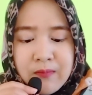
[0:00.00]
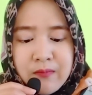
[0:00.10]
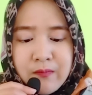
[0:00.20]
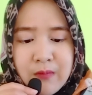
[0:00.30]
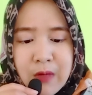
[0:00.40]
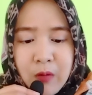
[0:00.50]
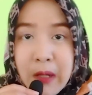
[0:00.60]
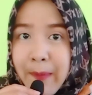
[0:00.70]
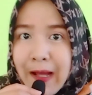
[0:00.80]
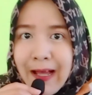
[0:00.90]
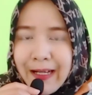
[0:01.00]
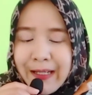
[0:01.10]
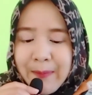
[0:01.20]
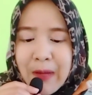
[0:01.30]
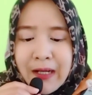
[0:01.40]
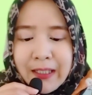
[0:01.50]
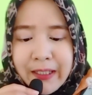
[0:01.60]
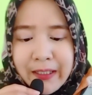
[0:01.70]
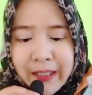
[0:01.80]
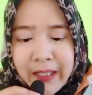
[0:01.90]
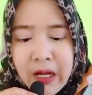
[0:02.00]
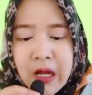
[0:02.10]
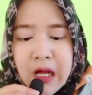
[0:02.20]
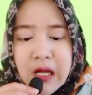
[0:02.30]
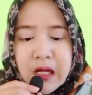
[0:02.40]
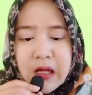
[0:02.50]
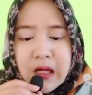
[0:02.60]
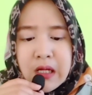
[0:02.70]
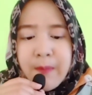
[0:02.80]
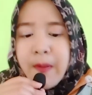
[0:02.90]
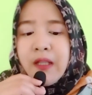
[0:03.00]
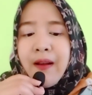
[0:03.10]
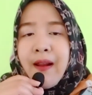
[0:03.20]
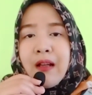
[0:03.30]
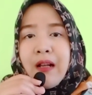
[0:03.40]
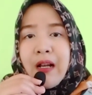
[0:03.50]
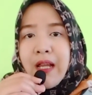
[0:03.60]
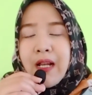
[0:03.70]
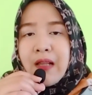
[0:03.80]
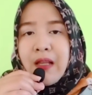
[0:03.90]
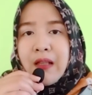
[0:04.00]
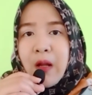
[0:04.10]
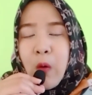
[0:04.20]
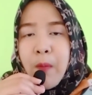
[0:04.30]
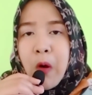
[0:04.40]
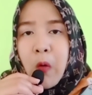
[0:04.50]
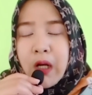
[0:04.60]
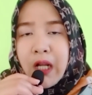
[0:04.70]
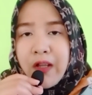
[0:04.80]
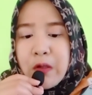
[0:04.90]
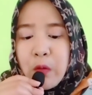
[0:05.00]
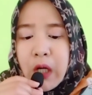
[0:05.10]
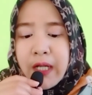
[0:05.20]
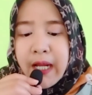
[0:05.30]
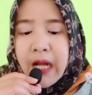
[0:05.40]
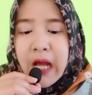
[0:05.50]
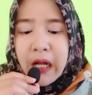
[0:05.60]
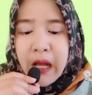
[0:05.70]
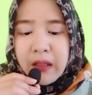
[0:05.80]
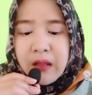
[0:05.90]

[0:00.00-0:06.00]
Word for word: baru beberapa hari banget ini eh, Kementerian Agraria dan Tata Ruang mengeluarkan surat edaran